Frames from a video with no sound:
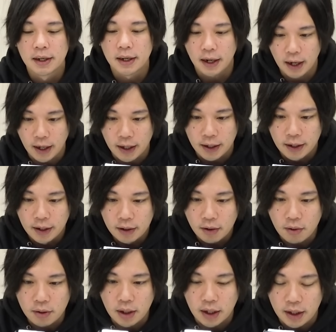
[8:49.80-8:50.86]
はい
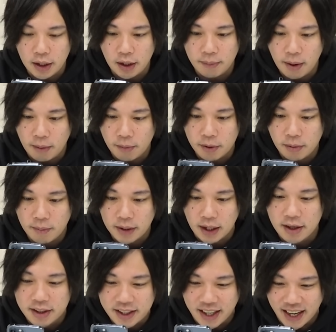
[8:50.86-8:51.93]
今回まあ僕もまだ
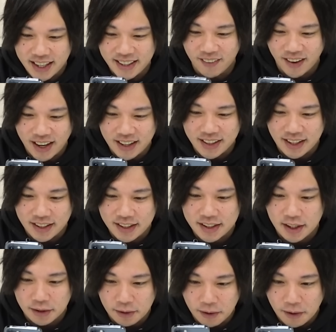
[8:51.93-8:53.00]
打ってないんで分かんないんで
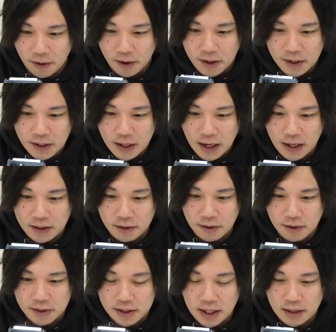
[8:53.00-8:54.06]
すけどあ
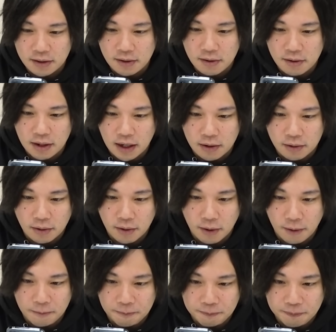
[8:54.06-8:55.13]
の3をこ
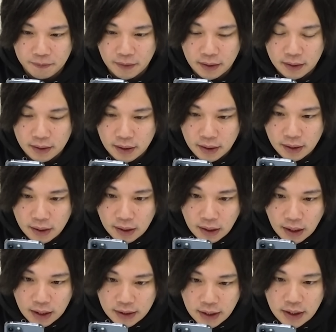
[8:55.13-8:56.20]
の
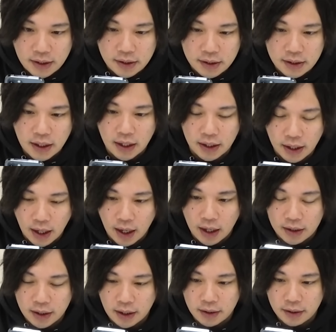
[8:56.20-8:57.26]
SS 自体
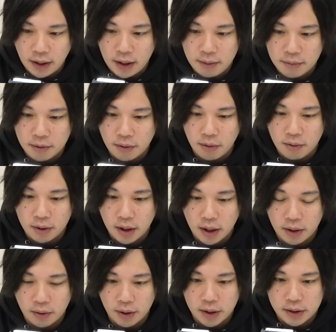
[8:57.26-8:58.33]
が撤退無効
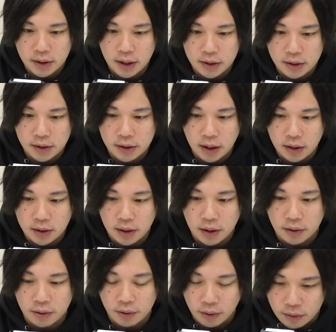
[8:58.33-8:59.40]
系の SS になって
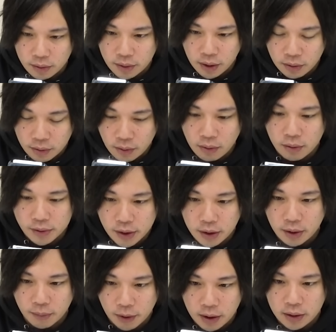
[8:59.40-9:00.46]
いるよっていうのを教
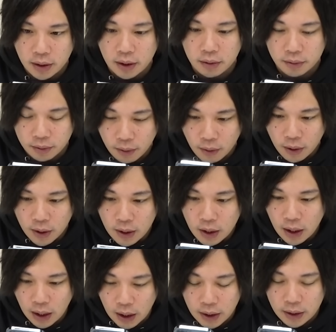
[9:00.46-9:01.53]
えてもらっていると。
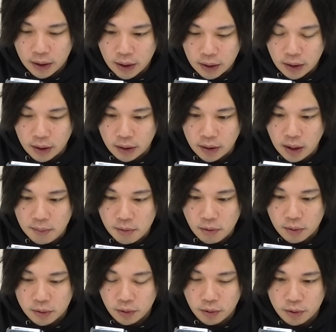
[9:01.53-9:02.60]
はい、で撤退無
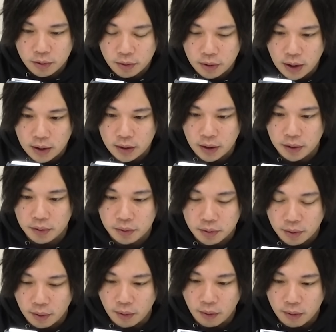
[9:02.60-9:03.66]
効ってどういうことかっていう
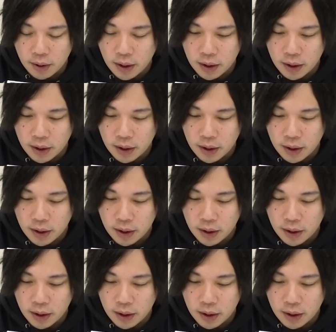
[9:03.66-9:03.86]
と、